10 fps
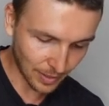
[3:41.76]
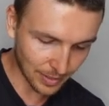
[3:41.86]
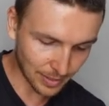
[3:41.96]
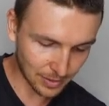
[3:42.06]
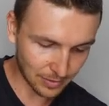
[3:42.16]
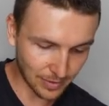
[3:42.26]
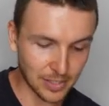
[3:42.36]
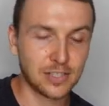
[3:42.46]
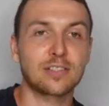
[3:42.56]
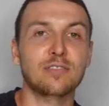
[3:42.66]
это
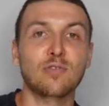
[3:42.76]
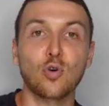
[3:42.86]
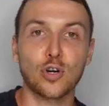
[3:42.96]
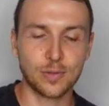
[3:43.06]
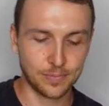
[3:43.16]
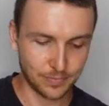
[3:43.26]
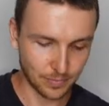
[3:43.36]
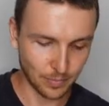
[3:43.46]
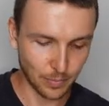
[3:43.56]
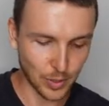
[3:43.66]
называется двор
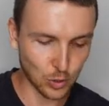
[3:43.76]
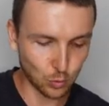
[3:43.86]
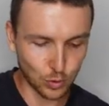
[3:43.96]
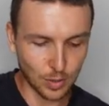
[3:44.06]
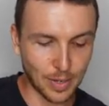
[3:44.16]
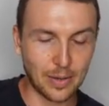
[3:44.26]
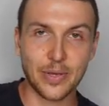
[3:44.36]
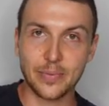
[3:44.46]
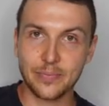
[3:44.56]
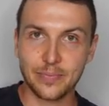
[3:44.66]
между
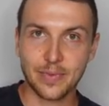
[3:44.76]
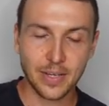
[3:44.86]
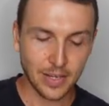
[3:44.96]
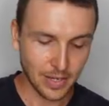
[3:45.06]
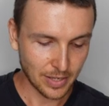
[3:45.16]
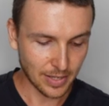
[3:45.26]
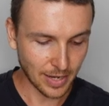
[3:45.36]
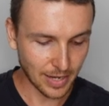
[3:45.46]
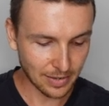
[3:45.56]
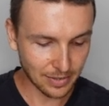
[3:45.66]
домами.
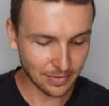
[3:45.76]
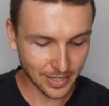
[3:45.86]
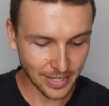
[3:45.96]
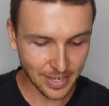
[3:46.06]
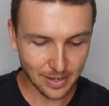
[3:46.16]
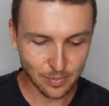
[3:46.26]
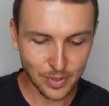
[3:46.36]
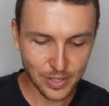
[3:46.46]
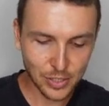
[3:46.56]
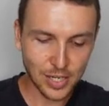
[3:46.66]
Да? И во дворе
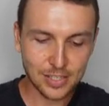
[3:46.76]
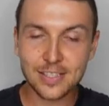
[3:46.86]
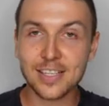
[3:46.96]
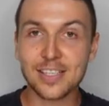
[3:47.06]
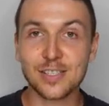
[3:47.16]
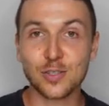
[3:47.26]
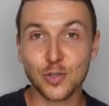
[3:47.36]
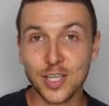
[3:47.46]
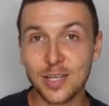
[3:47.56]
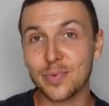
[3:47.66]
мы часто с
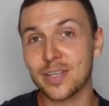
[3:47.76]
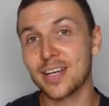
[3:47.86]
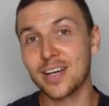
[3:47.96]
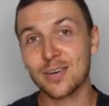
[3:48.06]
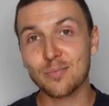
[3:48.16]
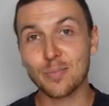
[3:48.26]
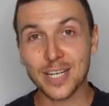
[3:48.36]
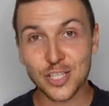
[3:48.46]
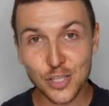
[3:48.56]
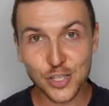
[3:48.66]
другими
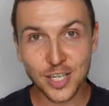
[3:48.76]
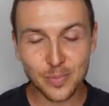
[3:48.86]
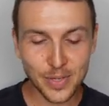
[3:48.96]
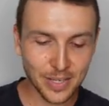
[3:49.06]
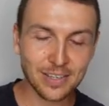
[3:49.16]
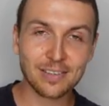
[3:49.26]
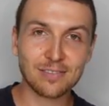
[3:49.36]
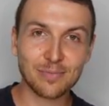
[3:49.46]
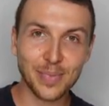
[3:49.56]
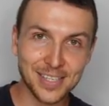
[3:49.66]
мальчишками
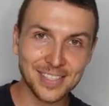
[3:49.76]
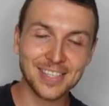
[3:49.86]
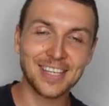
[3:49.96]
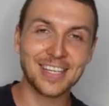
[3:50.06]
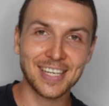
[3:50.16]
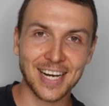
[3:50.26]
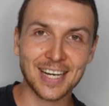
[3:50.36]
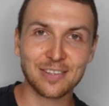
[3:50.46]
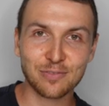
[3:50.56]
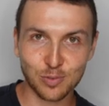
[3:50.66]
вместе
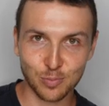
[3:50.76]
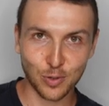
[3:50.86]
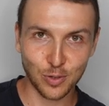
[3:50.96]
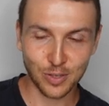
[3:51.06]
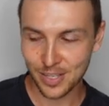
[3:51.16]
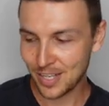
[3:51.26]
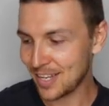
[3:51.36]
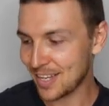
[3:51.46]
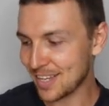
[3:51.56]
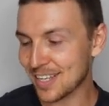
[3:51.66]
играли в футбол.
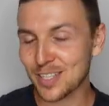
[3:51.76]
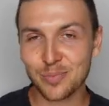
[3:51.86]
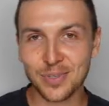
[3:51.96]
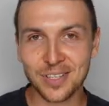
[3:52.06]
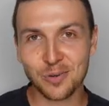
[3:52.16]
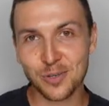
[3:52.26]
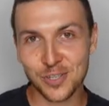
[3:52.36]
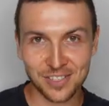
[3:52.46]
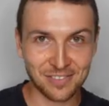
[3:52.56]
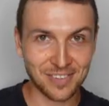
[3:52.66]
И это было
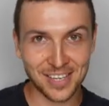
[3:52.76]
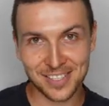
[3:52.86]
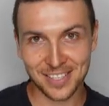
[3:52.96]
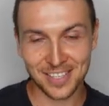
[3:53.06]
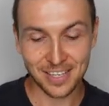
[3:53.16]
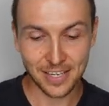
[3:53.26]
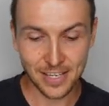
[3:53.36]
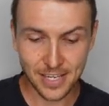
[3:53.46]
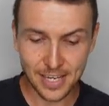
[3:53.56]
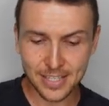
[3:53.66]
очень весело. И
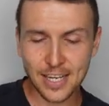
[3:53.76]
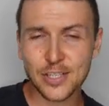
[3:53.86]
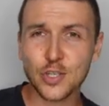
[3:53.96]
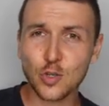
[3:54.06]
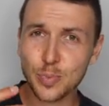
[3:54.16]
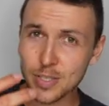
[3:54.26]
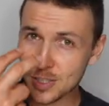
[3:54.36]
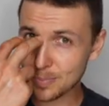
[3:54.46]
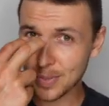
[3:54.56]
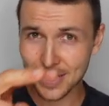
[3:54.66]
я также любил
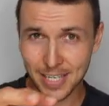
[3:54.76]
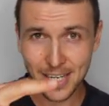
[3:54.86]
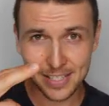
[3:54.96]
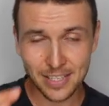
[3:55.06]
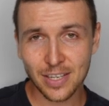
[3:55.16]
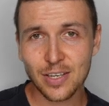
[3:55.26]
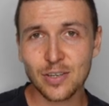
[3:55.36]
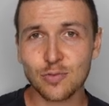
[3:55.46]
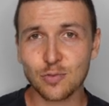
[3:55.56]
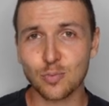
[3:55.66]
смотреть
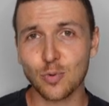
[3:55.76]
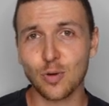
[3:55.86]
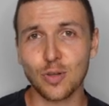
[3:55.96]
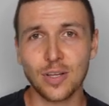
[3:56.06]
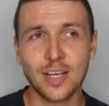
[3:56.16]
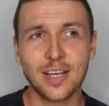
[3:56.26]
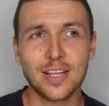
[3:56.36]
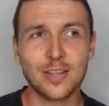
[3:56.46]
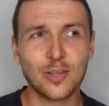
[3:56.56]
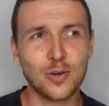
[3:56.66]
футбол.
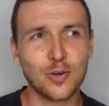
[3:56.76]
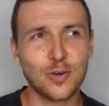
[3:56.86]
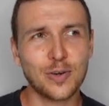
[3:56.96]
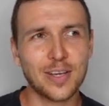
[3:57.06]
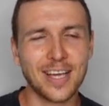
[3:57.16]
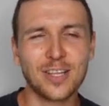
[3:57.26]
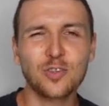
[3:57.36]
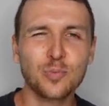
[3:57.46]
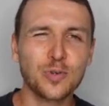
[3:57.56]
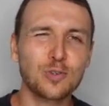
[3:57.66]
Но я
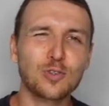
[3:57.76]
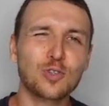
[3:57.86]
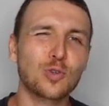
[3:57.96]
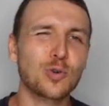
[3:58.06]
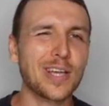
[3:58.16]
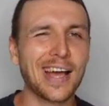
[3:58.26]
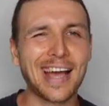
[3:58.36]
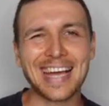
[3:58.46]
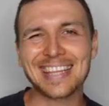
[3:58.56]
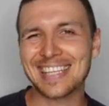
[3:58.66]
думаю, что я
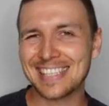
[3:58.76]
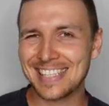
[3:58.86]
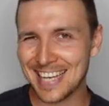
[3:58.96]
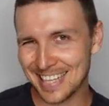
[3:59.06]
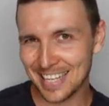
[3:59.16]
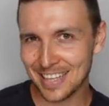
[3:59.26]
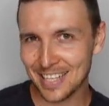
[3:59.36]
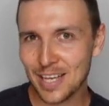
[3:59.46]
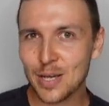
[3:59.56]
это делал,